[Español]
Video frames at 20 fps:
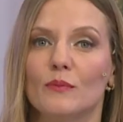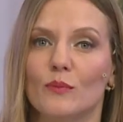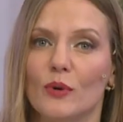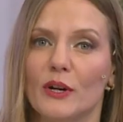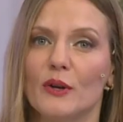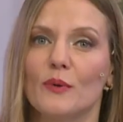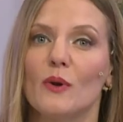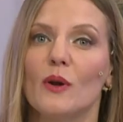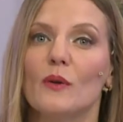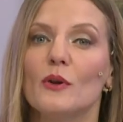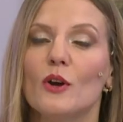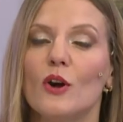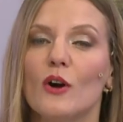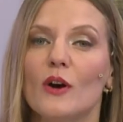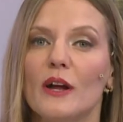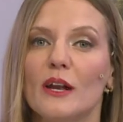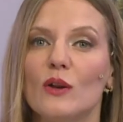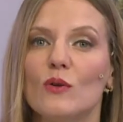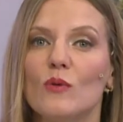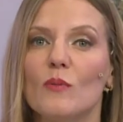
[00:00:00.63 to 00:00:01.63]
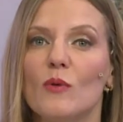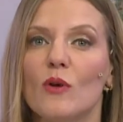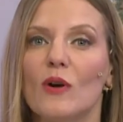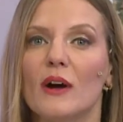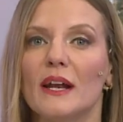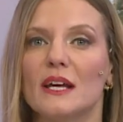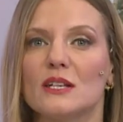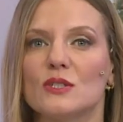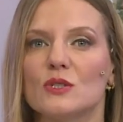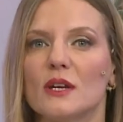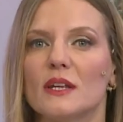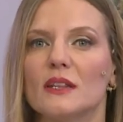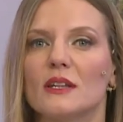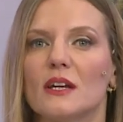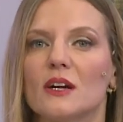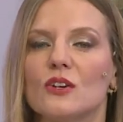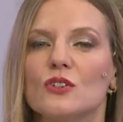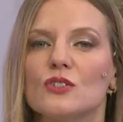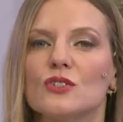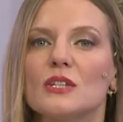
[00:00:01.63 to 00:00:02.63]
Bueno, volvió el humo a la ciudad
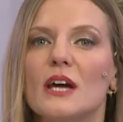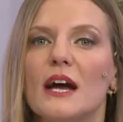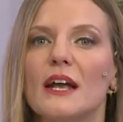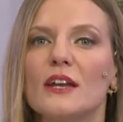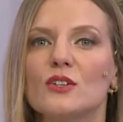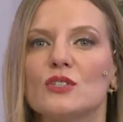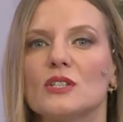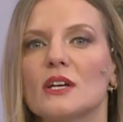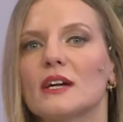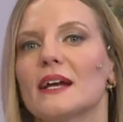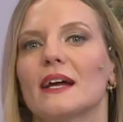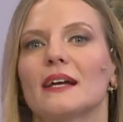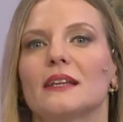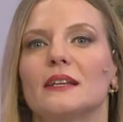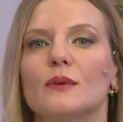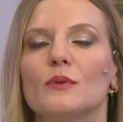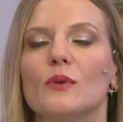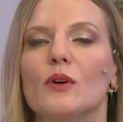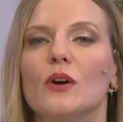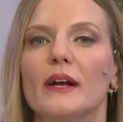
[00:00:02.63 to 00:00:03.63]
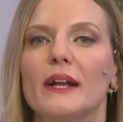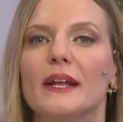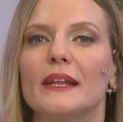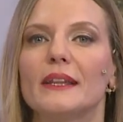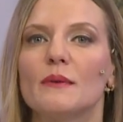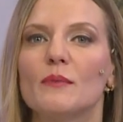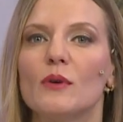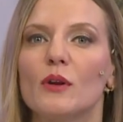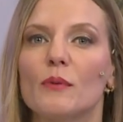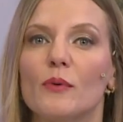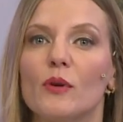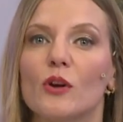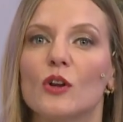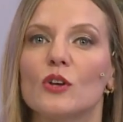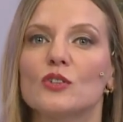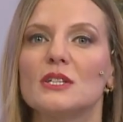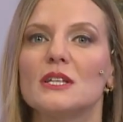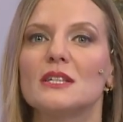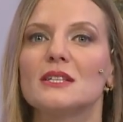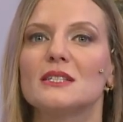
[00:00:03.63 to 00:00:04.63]
de Rosario y se reactivó el temor por
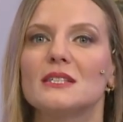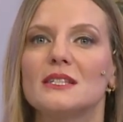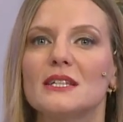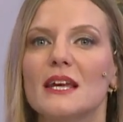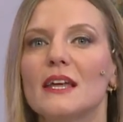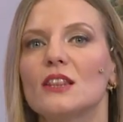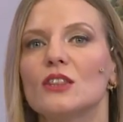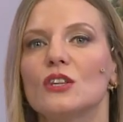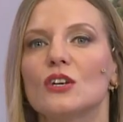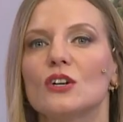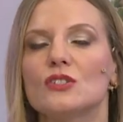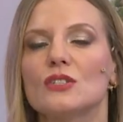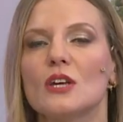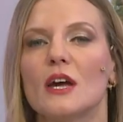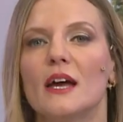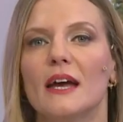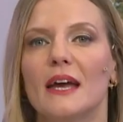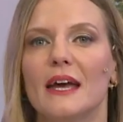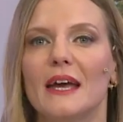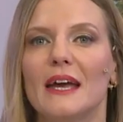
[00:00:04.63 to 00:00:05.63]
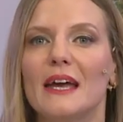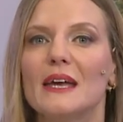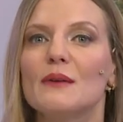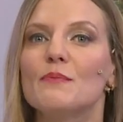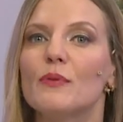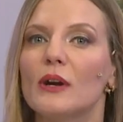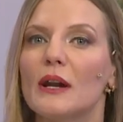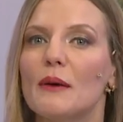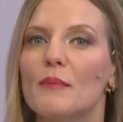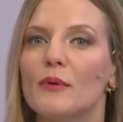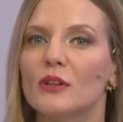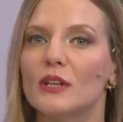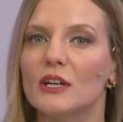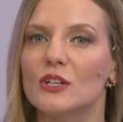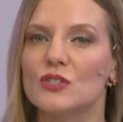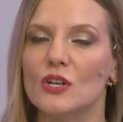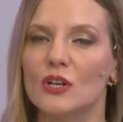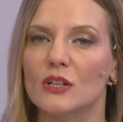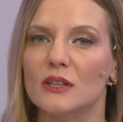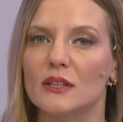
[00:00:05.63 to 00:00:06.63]
los incendios eh, y por la
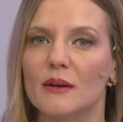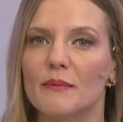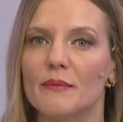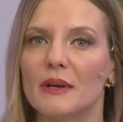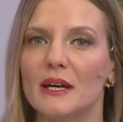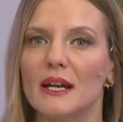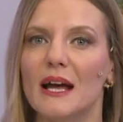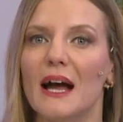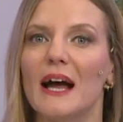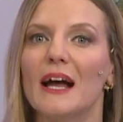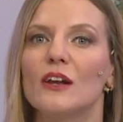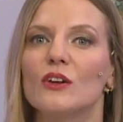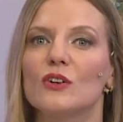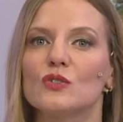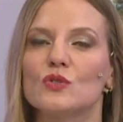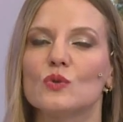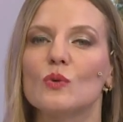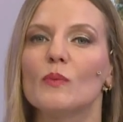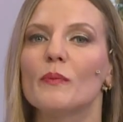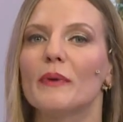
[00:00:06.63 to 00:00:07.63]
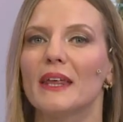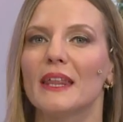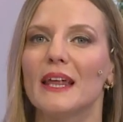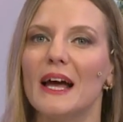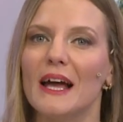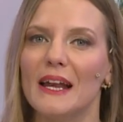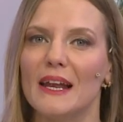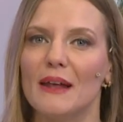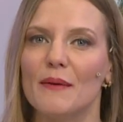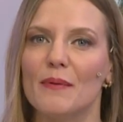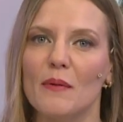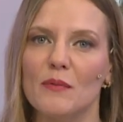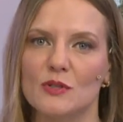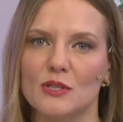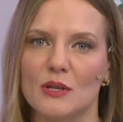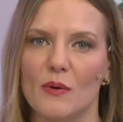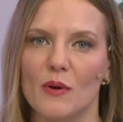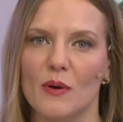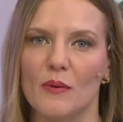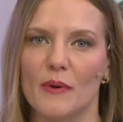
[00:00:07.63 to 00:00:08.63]
protección también a los humedales.
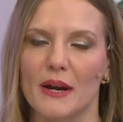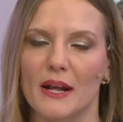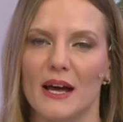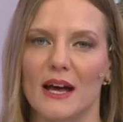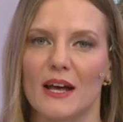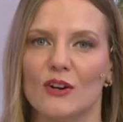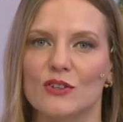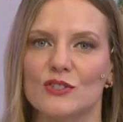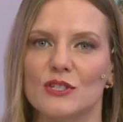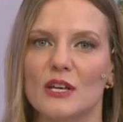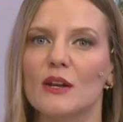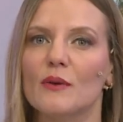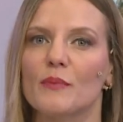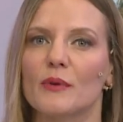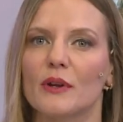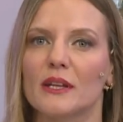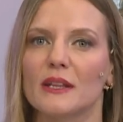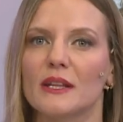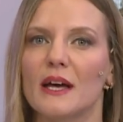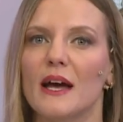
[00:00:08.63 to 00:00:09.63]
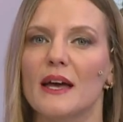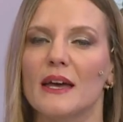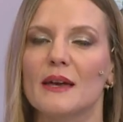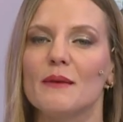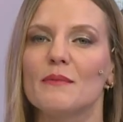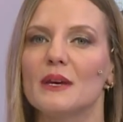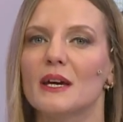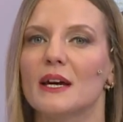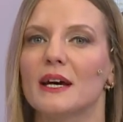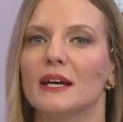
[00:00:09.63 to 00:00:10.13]
Vamos a volver a Rosario porque está Emi